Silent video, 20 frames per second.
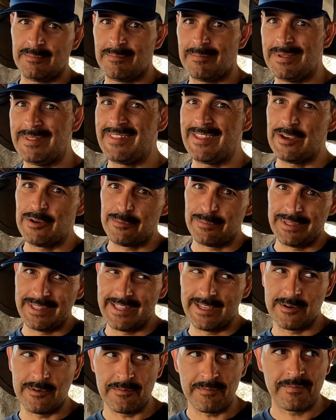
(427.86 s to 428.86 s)
vídeo,
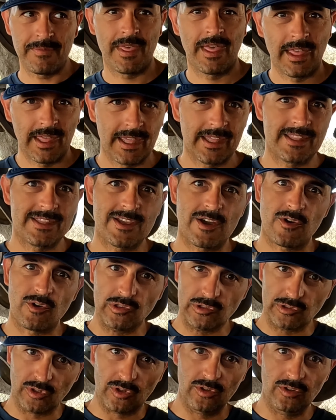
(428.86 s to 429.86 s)
vídeo, ya os
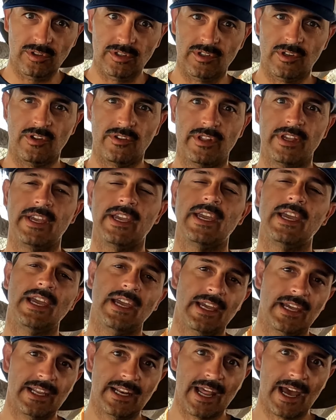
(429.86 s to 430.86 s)
contó lo
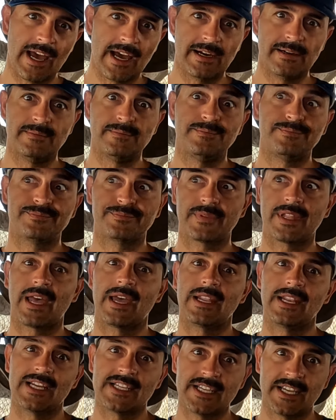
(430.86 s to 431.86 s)
de la
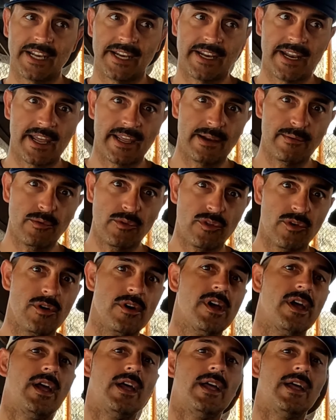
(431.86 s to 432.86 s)
sirena y el buzo.
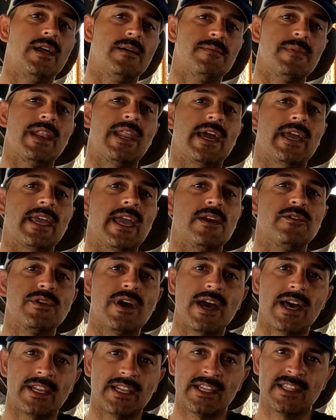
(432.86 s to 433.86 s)
Vale, aquí hay
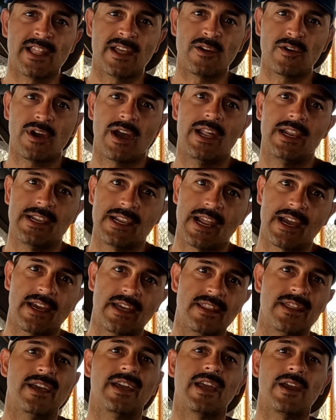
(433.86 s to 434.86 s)
una leyenda local en la que
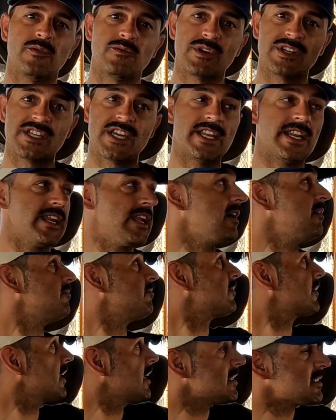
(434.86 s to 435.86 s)
dice que una sirena,
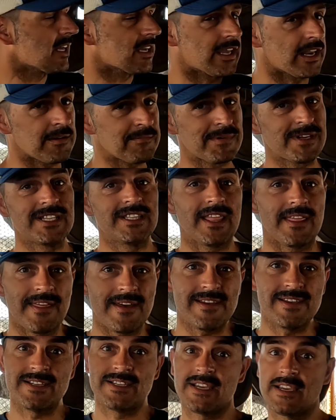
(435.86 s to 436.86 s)
que está aquí
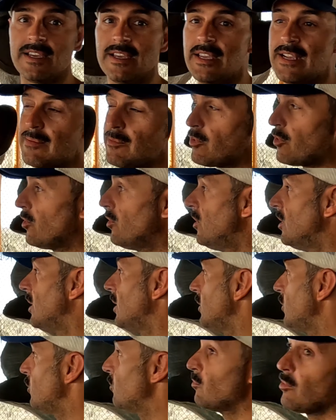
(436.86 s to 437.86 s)
representada, se enamoró
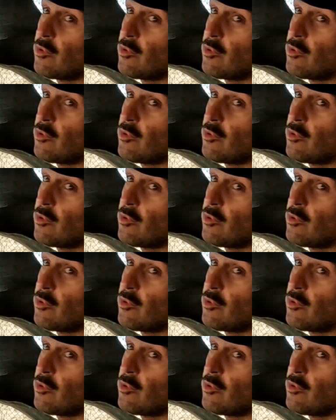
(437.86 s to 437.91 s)
de